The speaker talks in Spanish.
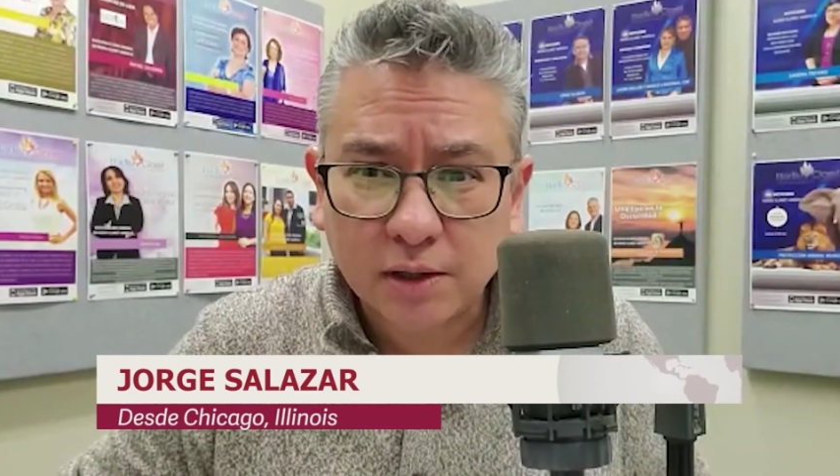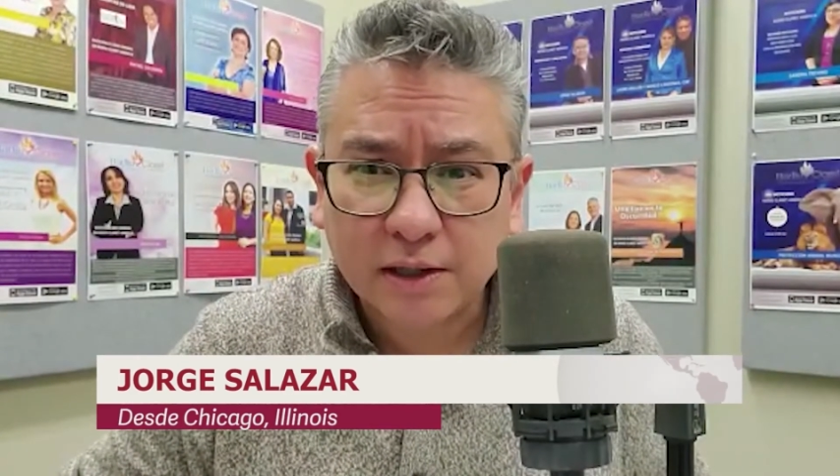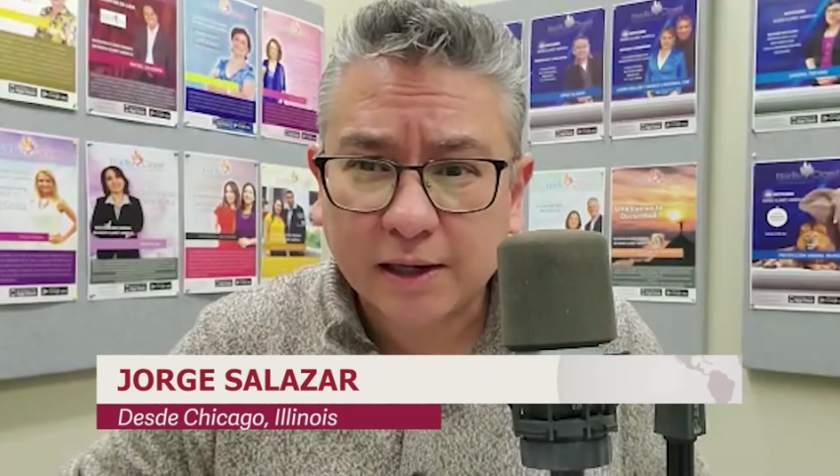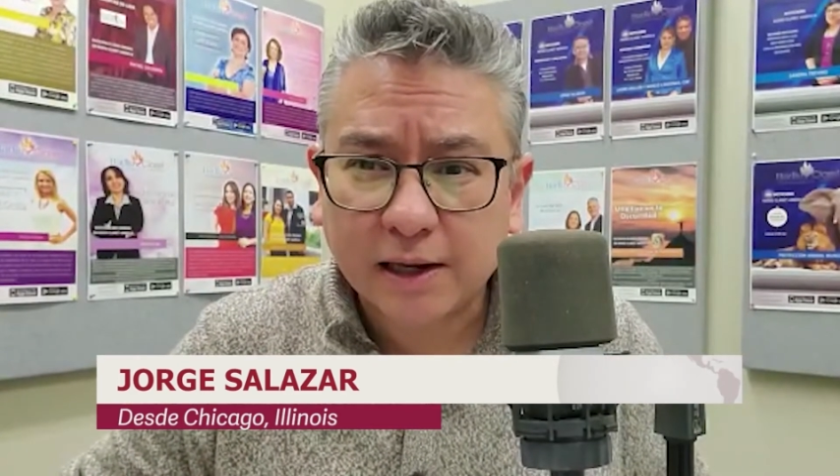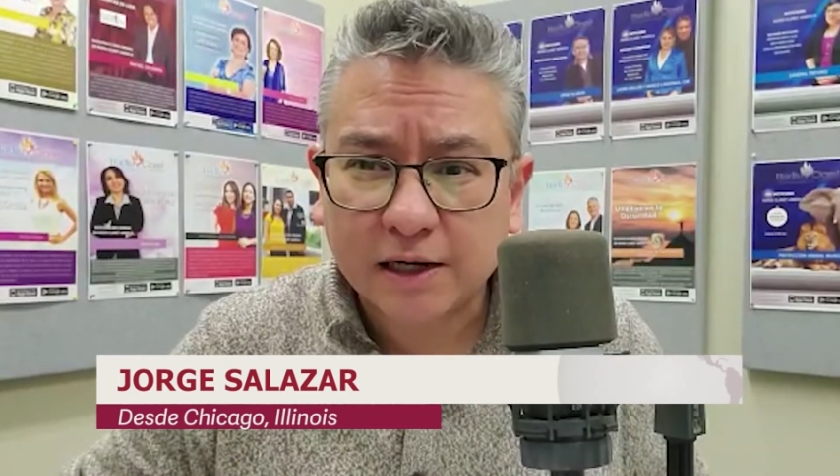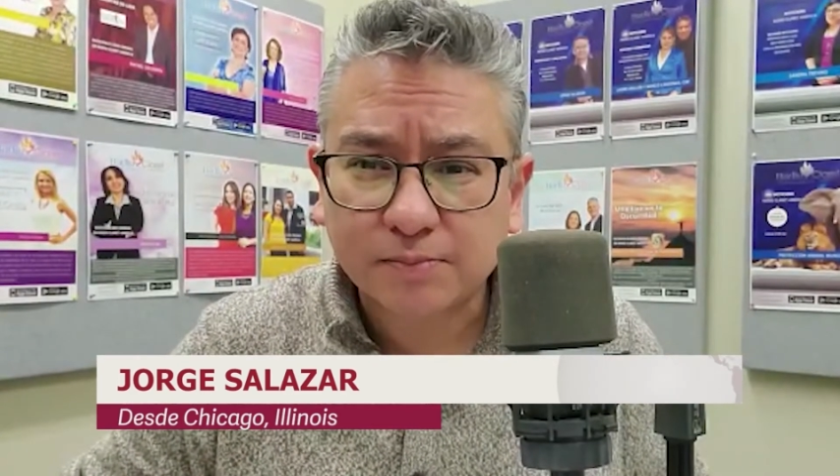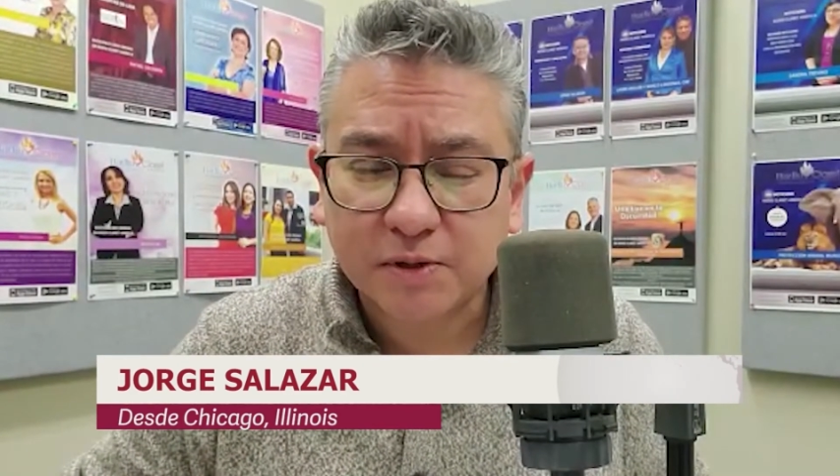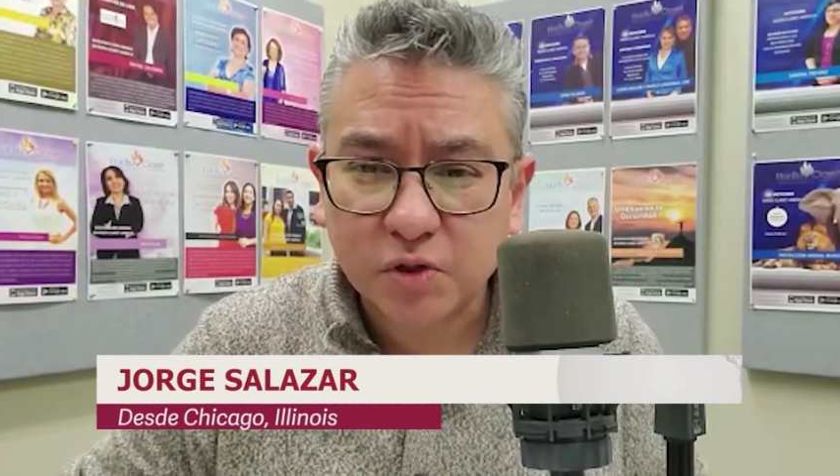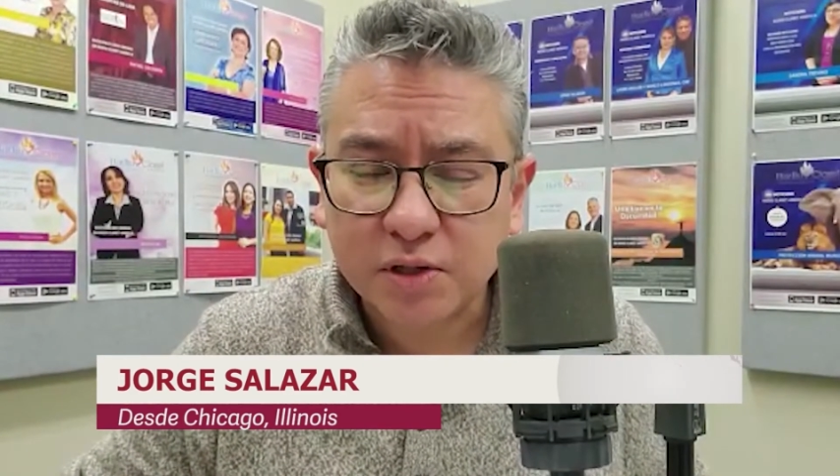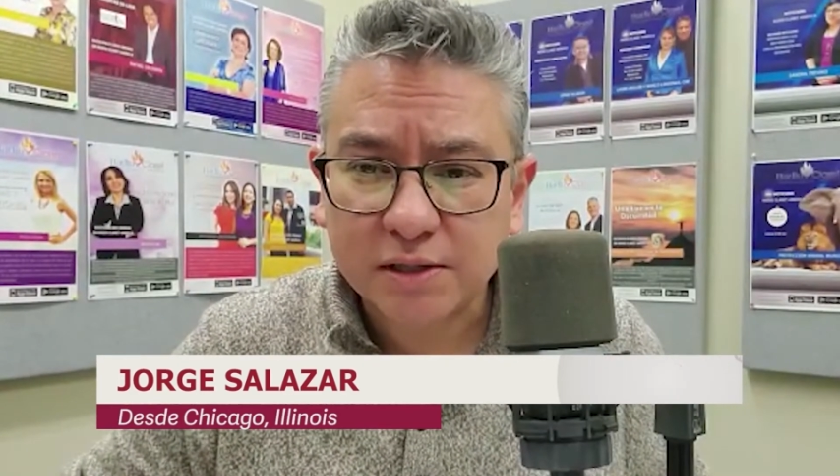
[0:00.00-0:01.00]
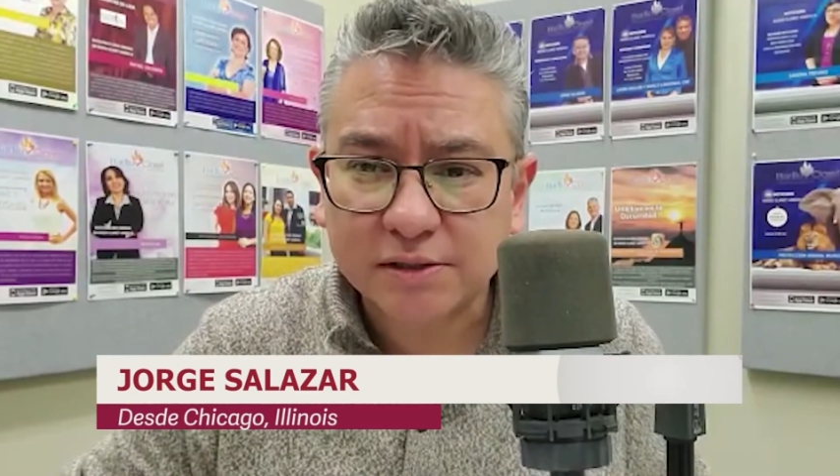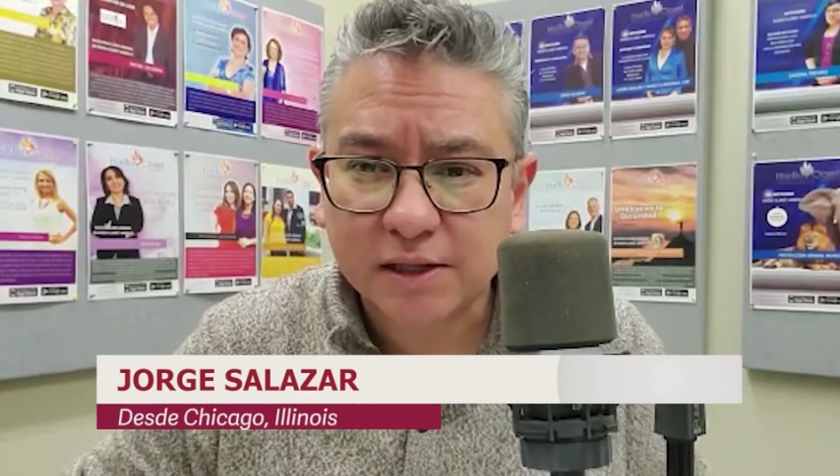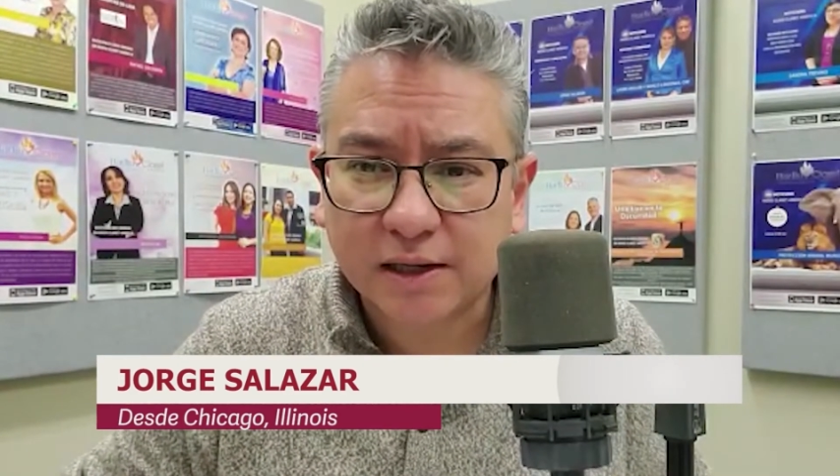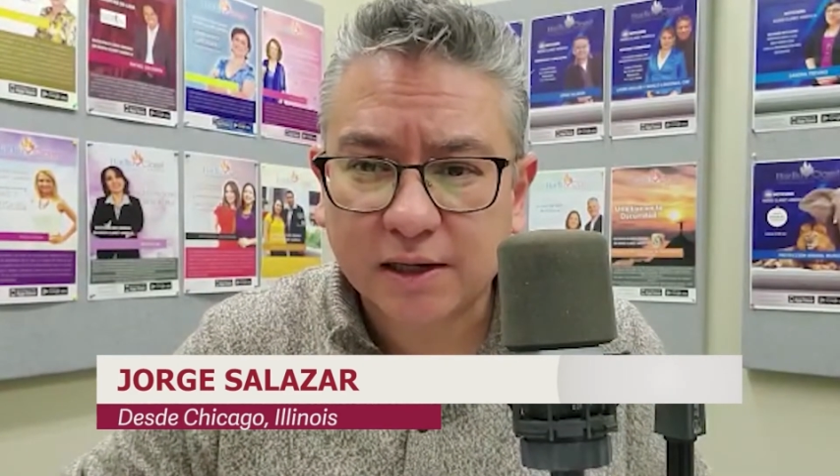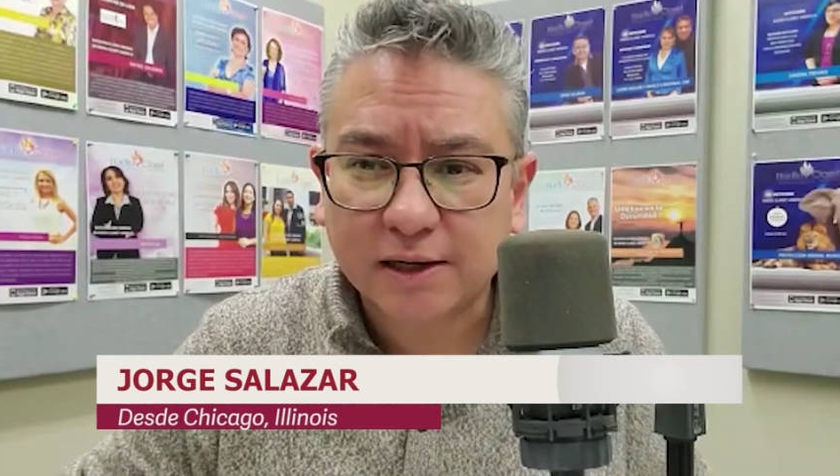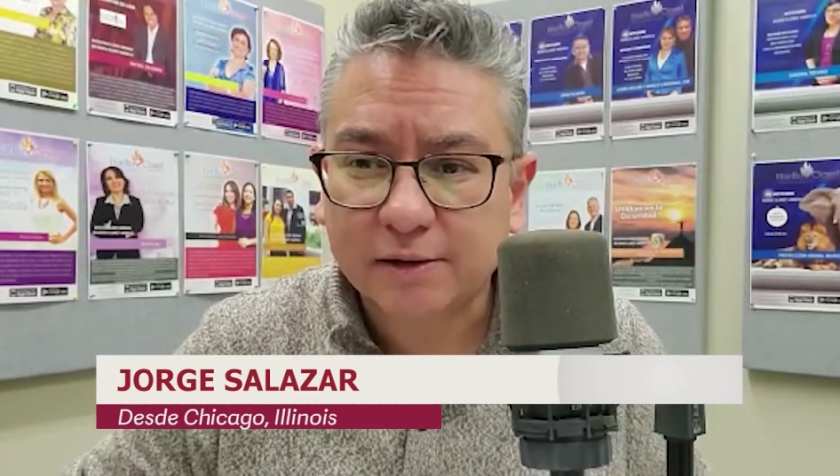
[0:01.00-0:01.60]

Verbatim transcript: y que las personas eh,